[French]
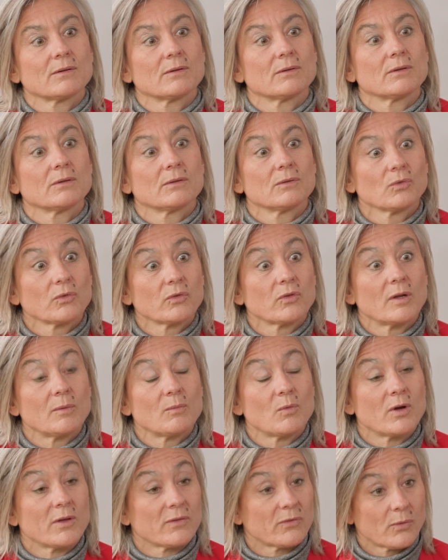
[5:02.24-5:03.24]
non
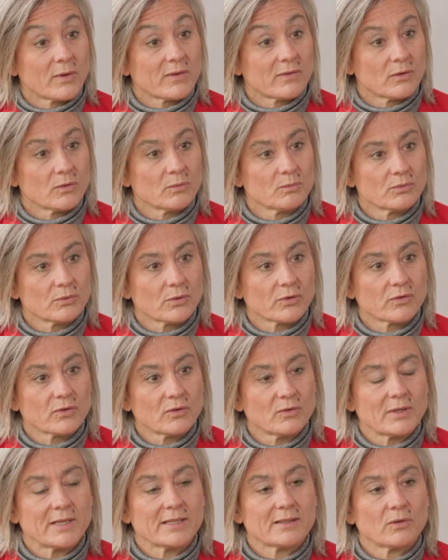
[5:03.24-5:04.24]
seulement à
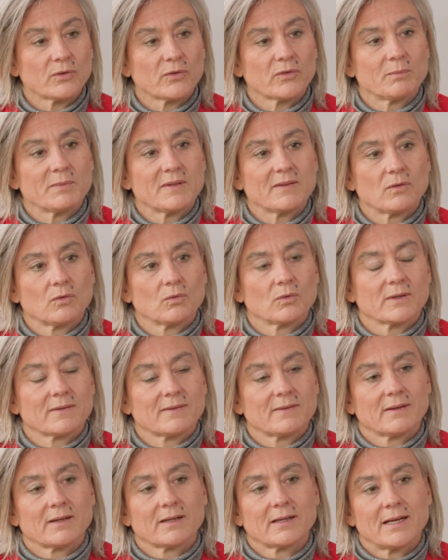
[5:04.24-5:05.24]
60% la transmission
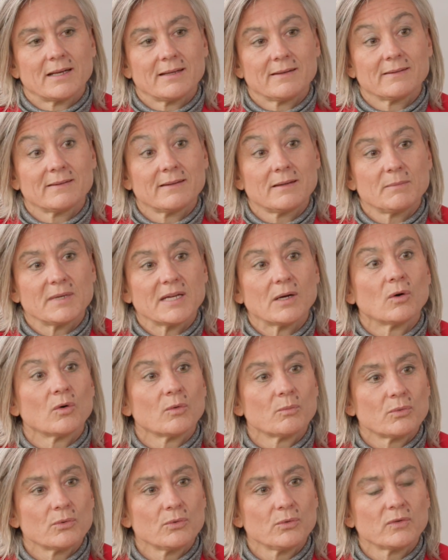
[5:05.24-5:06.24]
ainsi réalisée, mais
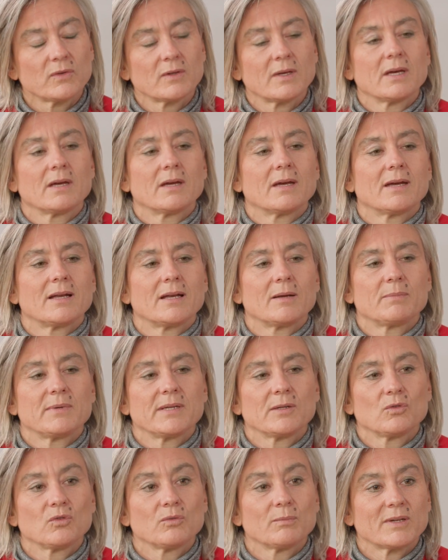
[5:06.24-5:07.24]
en plus elle
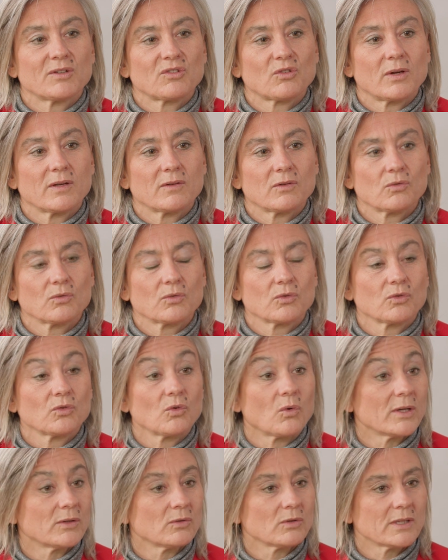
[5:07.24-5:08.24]
applique une majoration de
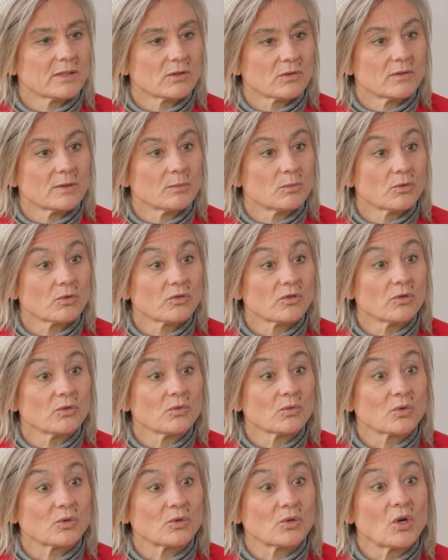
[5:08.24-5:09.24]
droits de 80%.
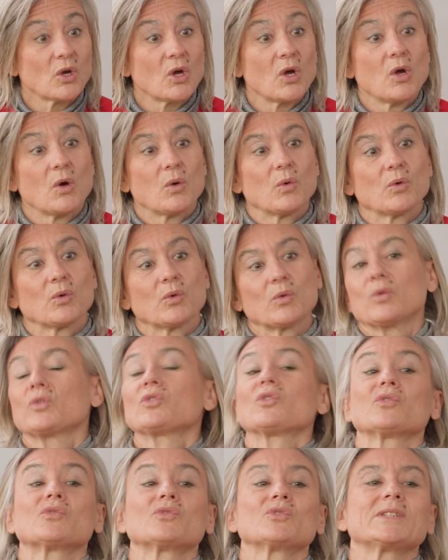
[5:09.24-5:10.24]
Donc
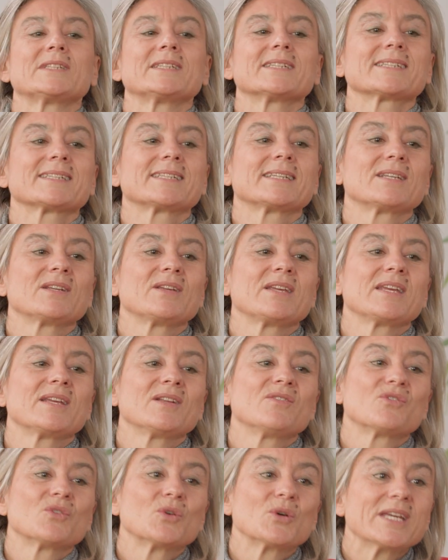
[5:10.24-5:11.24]
autant vous dire
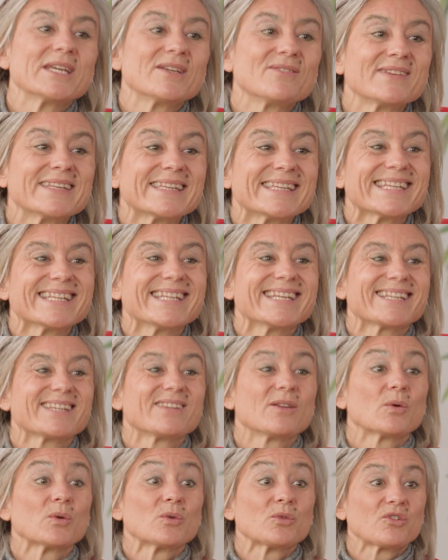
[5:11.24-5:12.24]
qu'il faut éviter
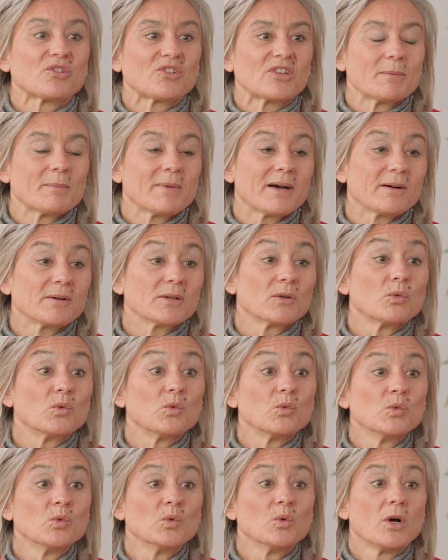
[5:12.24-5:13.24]
d'être dans le schéma
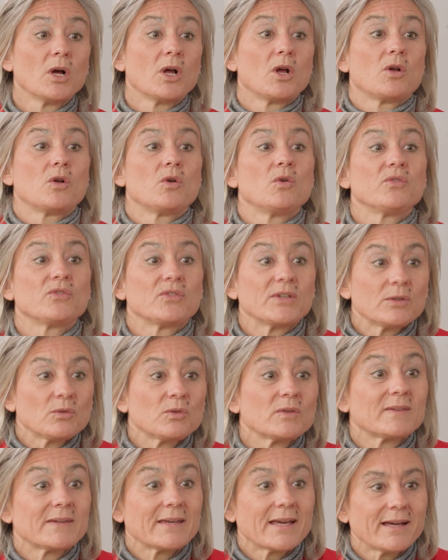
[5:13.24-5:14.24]
où le
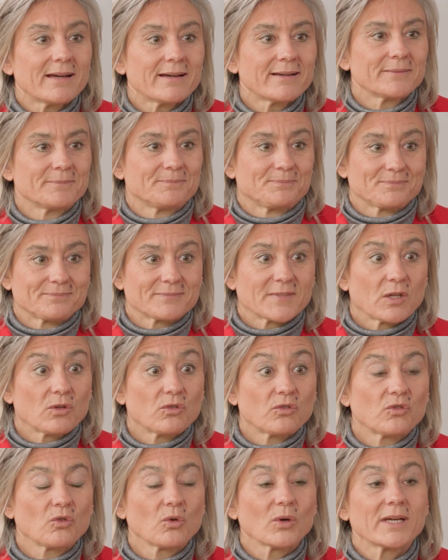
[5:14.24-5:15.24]
fiduciaire
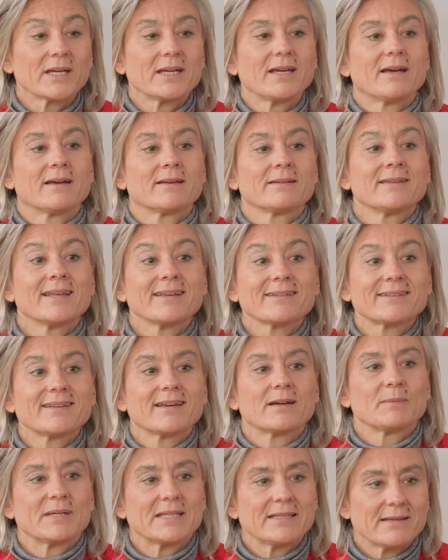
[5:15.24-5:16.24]
serait un
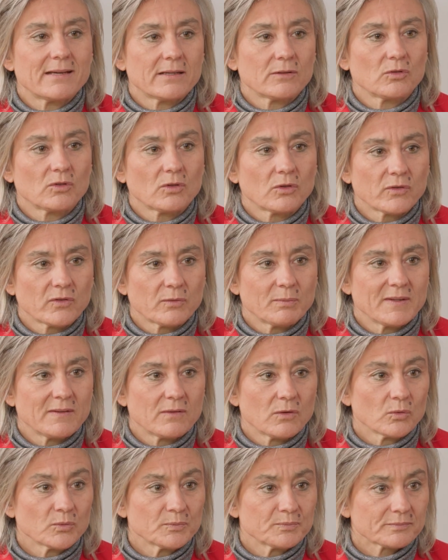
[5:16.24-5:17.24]
intermédiaire de
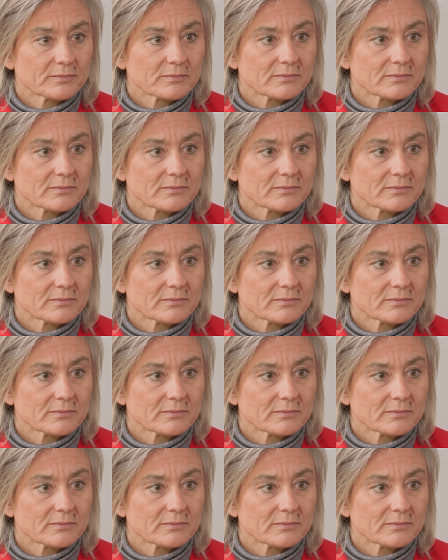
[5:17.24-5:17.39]
transmission,